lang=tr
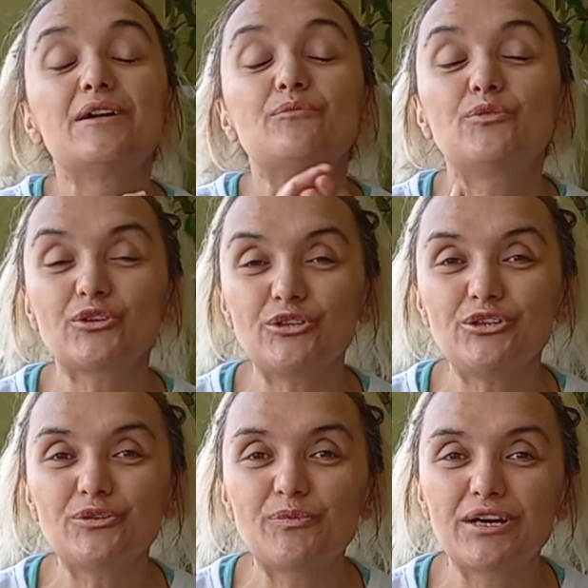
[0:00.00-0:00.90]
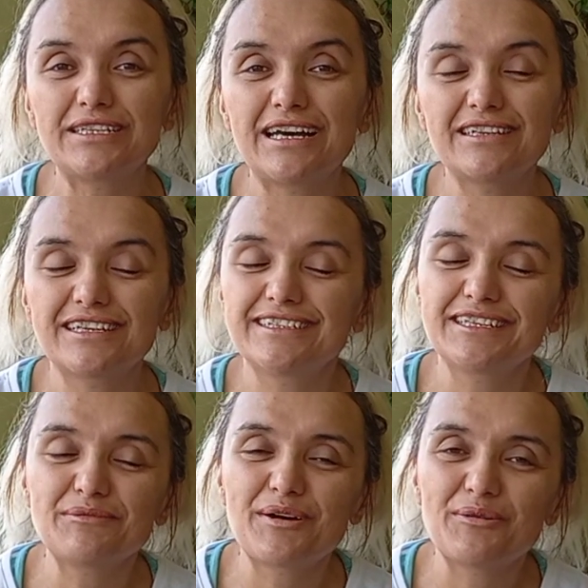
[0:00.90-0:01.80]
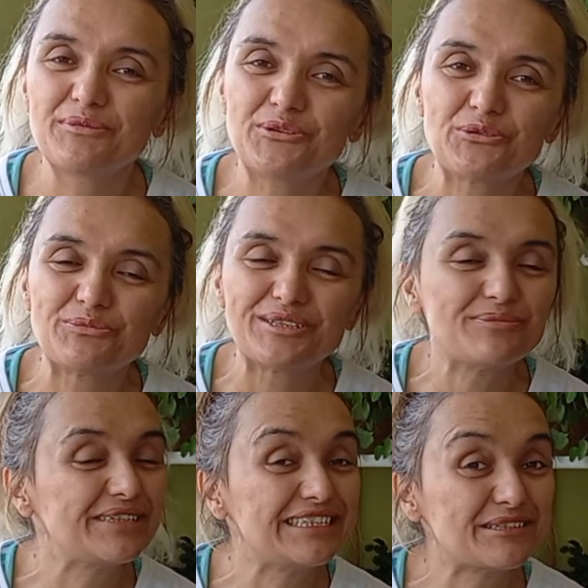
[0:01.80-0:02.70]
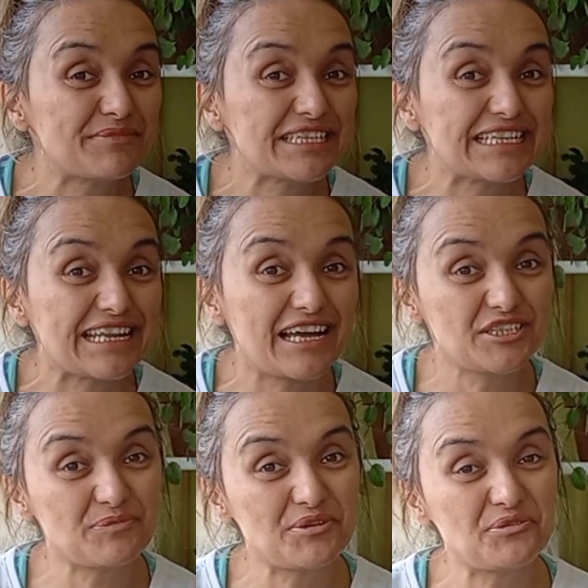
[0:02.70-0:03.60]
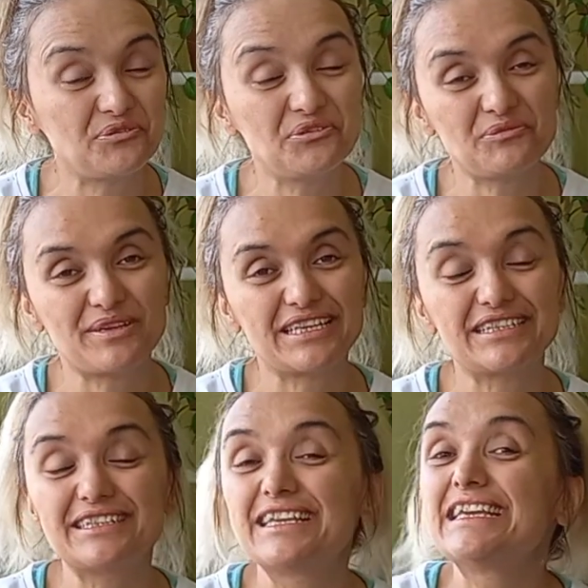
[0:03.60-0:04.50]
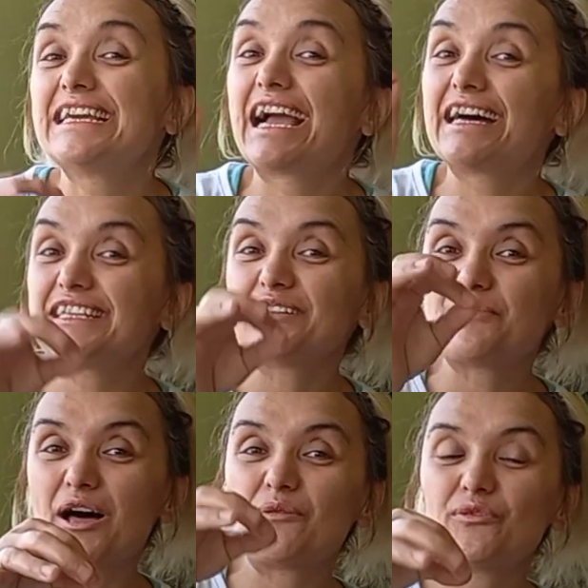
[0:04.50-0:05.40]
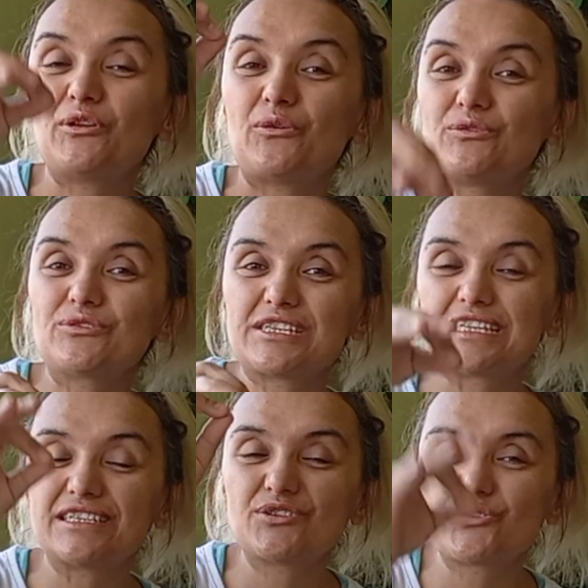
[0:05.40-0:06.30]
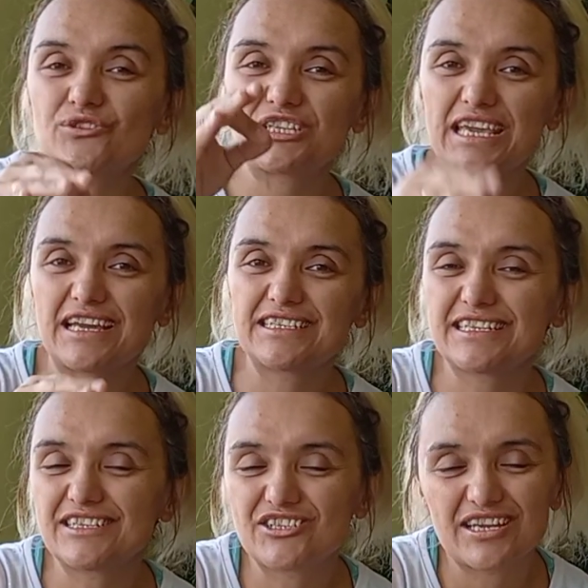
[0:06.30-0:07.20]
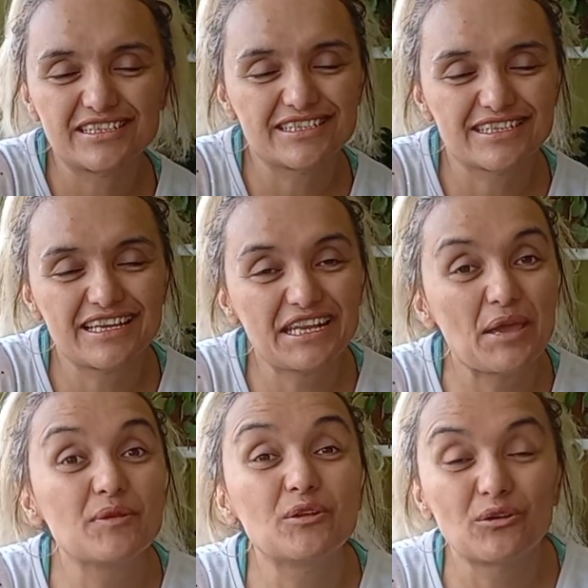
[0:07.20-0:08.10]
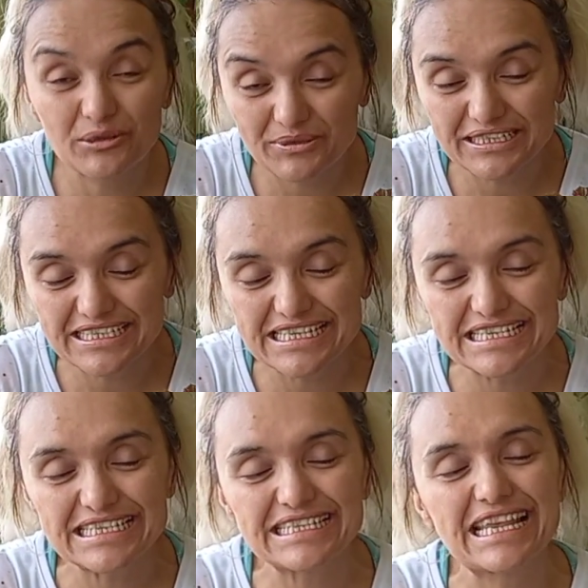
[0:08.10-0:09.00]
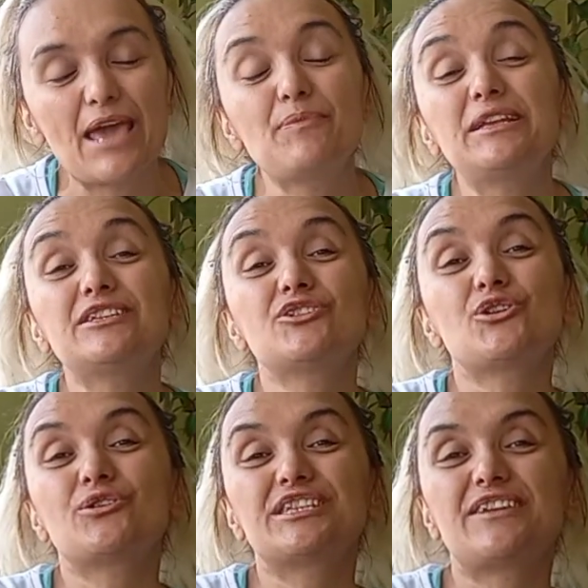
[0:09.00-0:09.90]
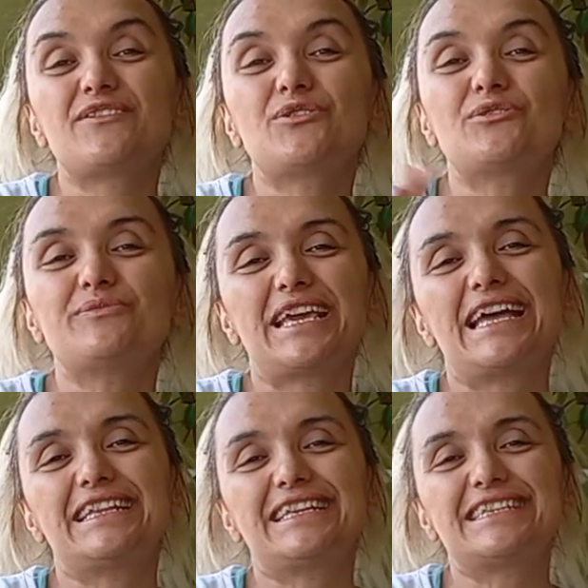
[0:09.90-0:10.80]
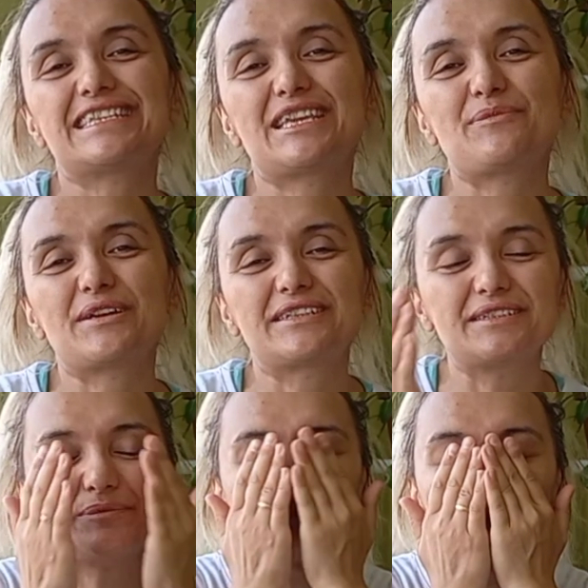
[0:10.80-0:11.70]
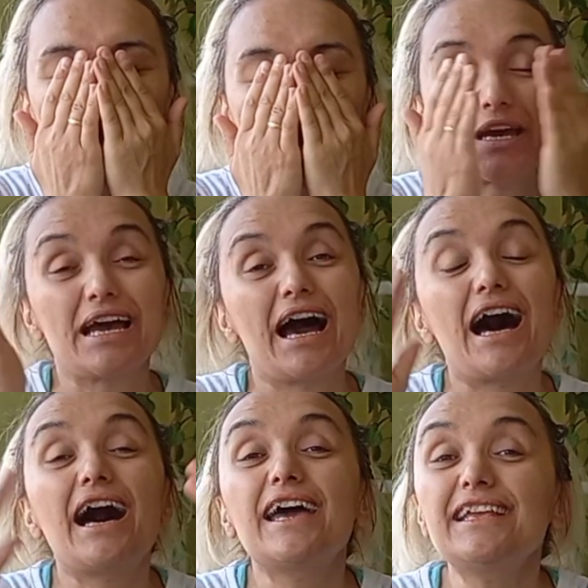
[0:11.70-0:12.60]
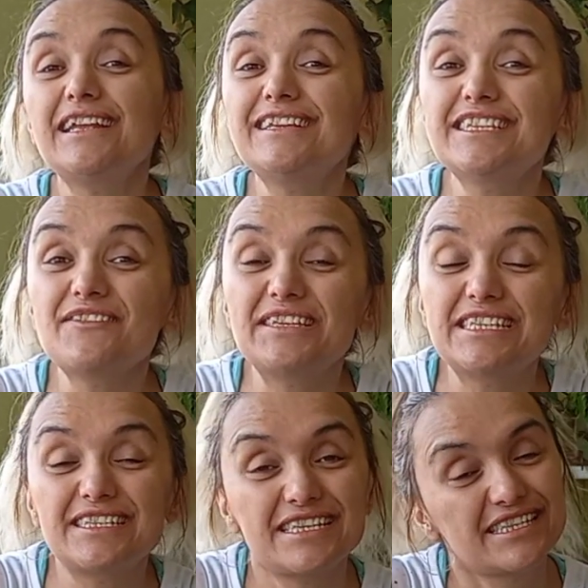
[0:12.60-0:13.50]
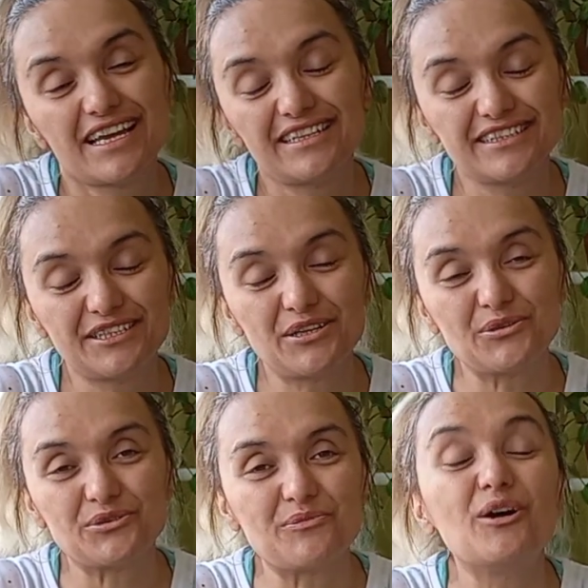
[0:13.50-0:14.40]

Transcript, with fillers: Bugünlük bu kadar. Kanalıma abone olmayı, bildirim zilini açmayı unutmayın. Kanalıma abone olursanız çok şey kazanacağınızdan emin olabilirsiniz. Hepinizi çok seviyorum. Kendinize iyi bakın. Ailenize ve size sağlık diliyorum.